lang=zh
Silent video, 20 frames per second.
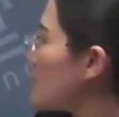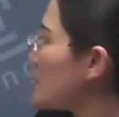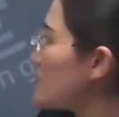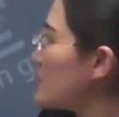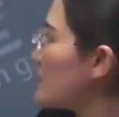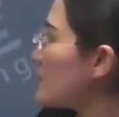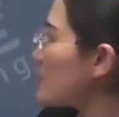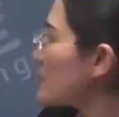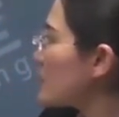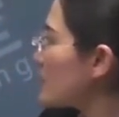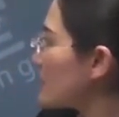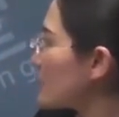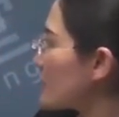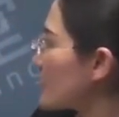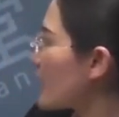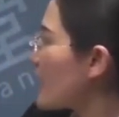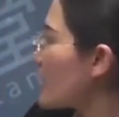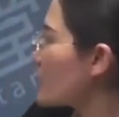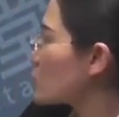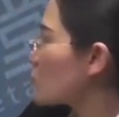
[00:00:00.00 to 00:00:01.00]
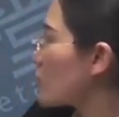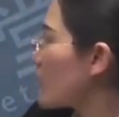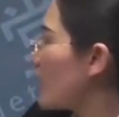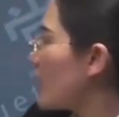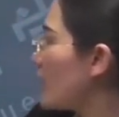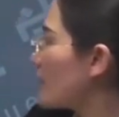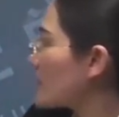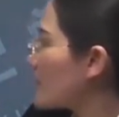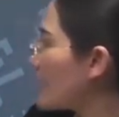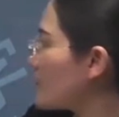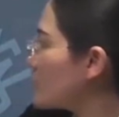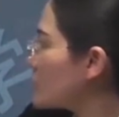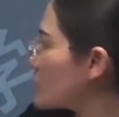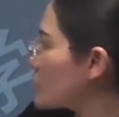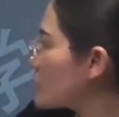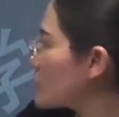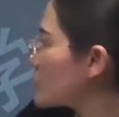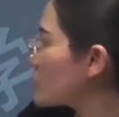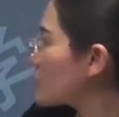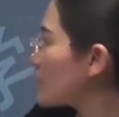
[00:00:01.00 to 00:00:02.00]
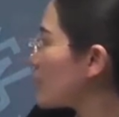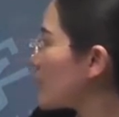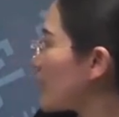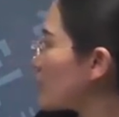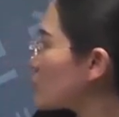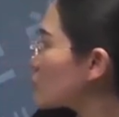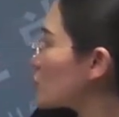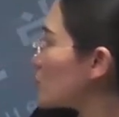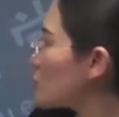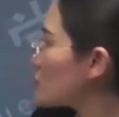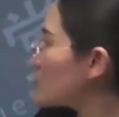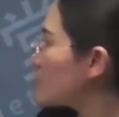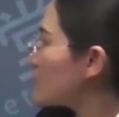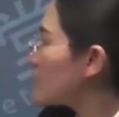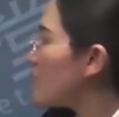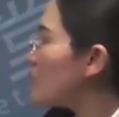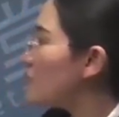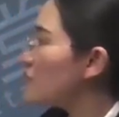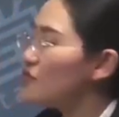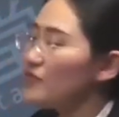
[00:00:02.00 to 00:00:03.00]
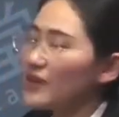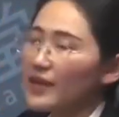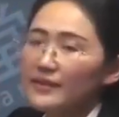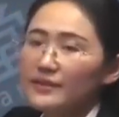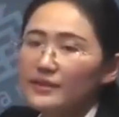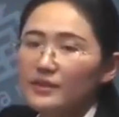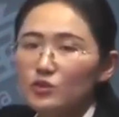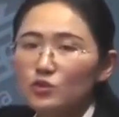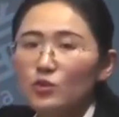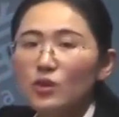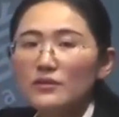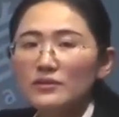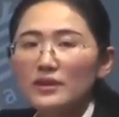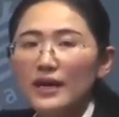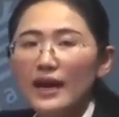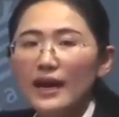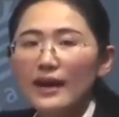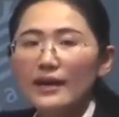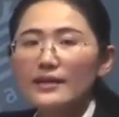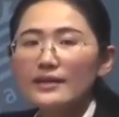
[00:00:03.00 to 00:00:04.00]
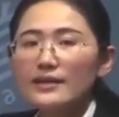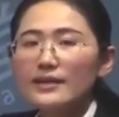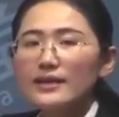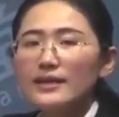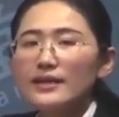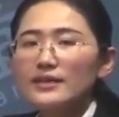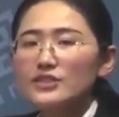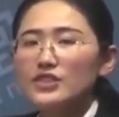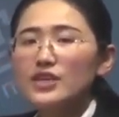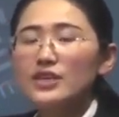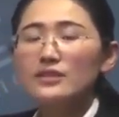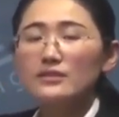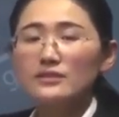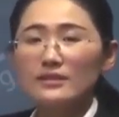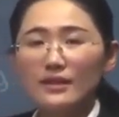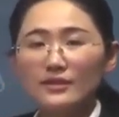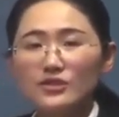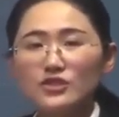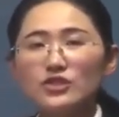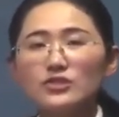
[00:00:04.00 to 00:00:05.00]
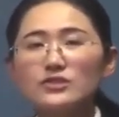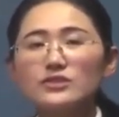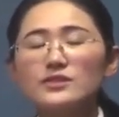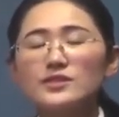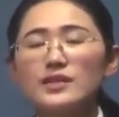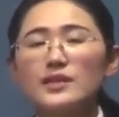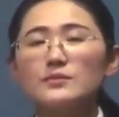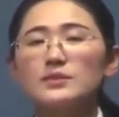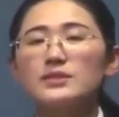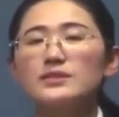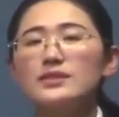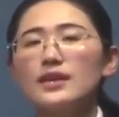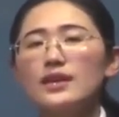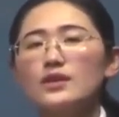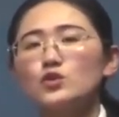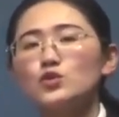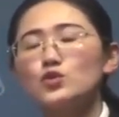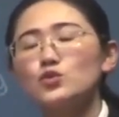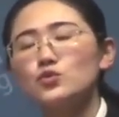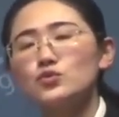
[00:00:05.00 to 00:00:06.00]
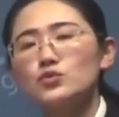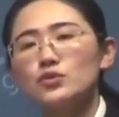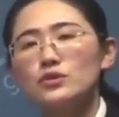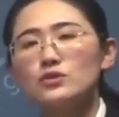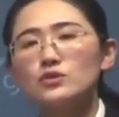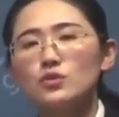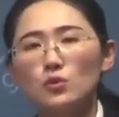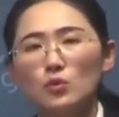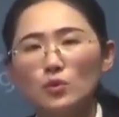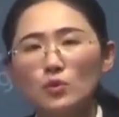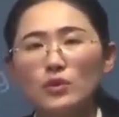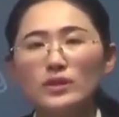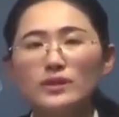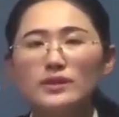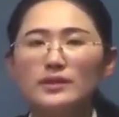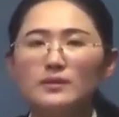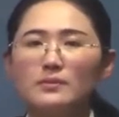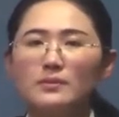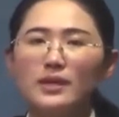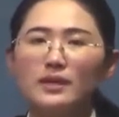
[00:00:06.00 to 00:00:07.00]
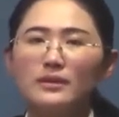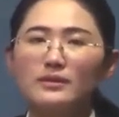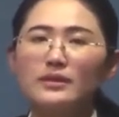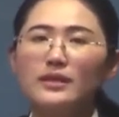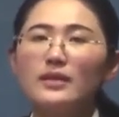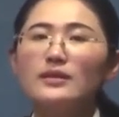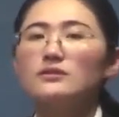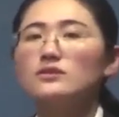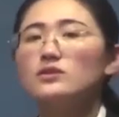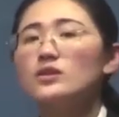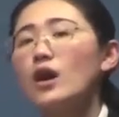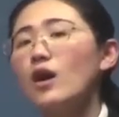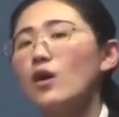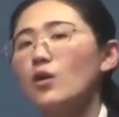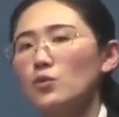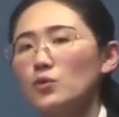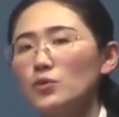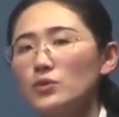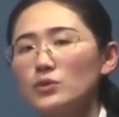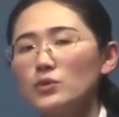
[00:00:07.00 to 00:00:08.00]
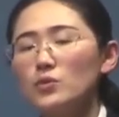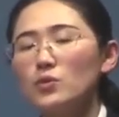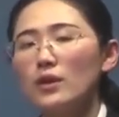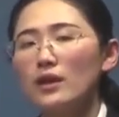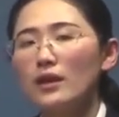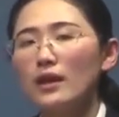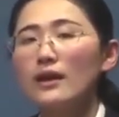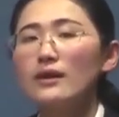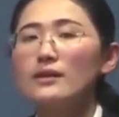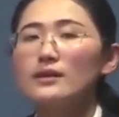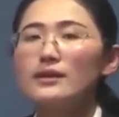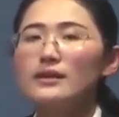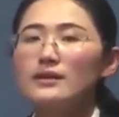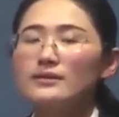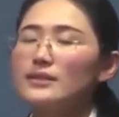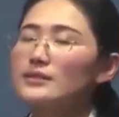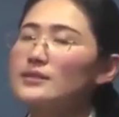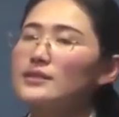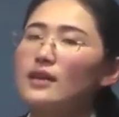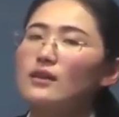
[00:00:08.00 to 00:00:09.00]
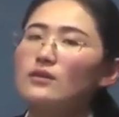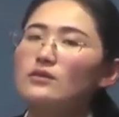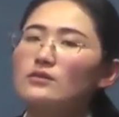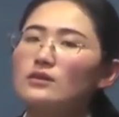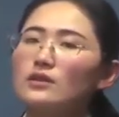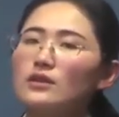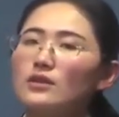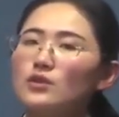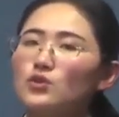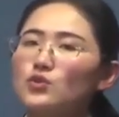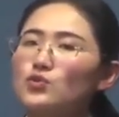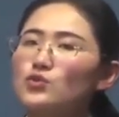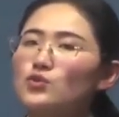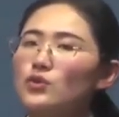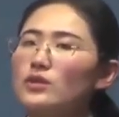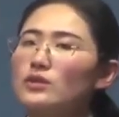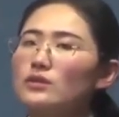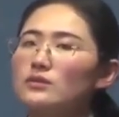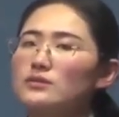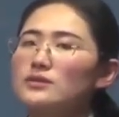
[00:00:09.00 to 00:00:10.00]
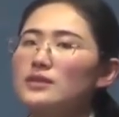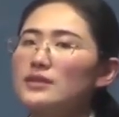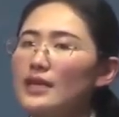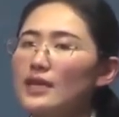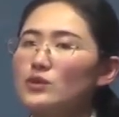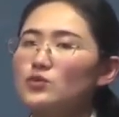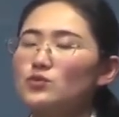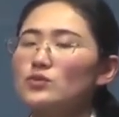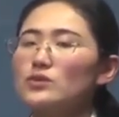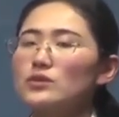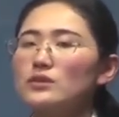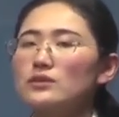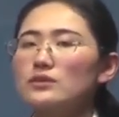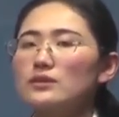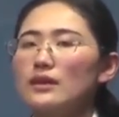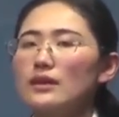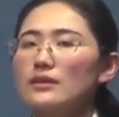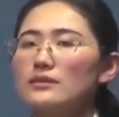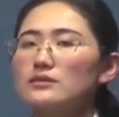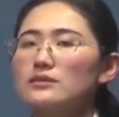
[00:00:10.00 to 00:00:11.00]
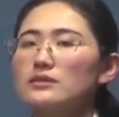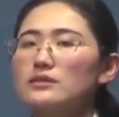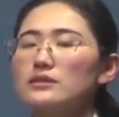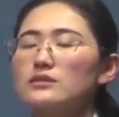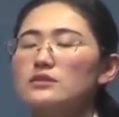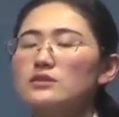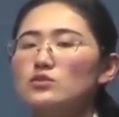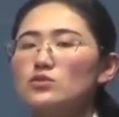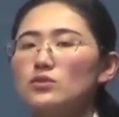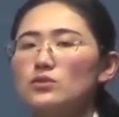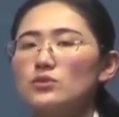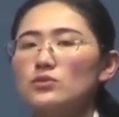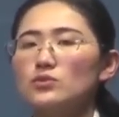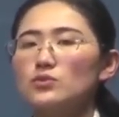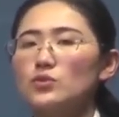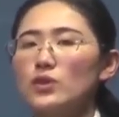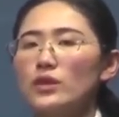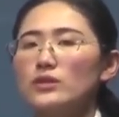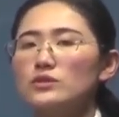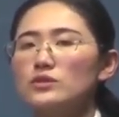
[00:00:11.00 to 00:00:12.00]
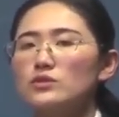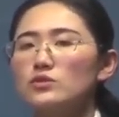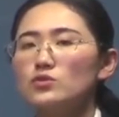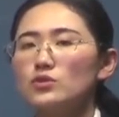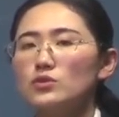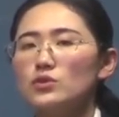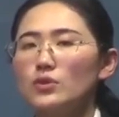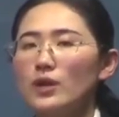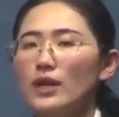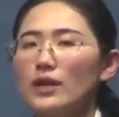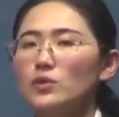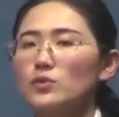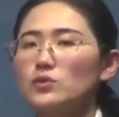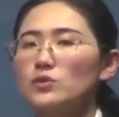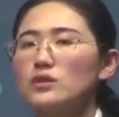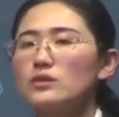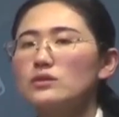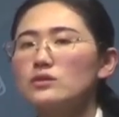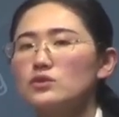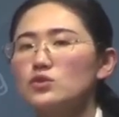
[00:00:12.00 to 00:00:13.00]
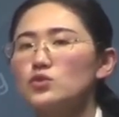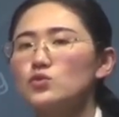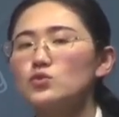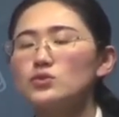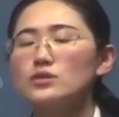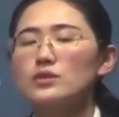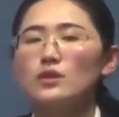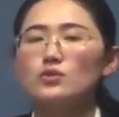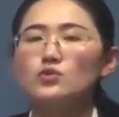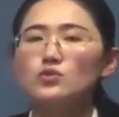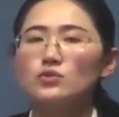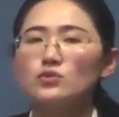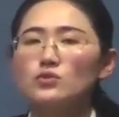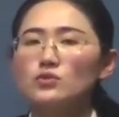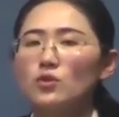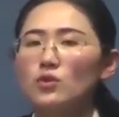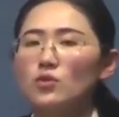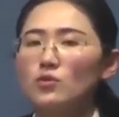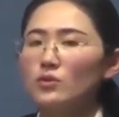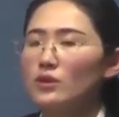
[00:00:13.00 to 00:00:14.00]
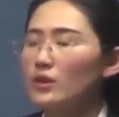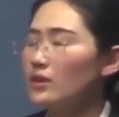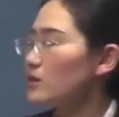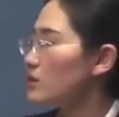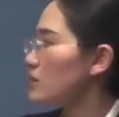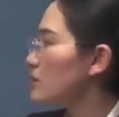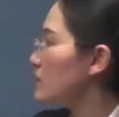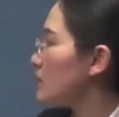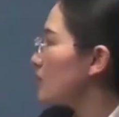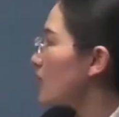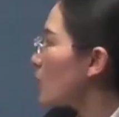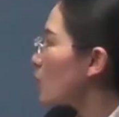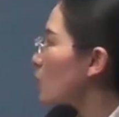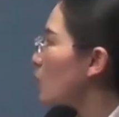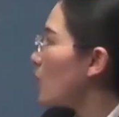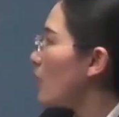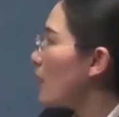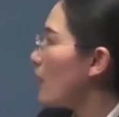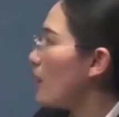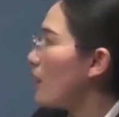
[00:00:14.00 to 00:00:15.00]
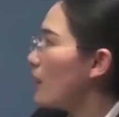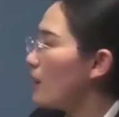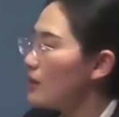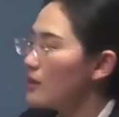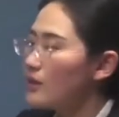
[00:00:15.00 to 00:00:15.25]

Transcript: 便秘大家可以看出来啊，它们其实是两种相反。的状态，这个呢，其实咱们在《数学总论》里边也已经讨论过了，在讲数学三大主治特点、近治作用、远作用，还有特殊治疗作用中提到过啊。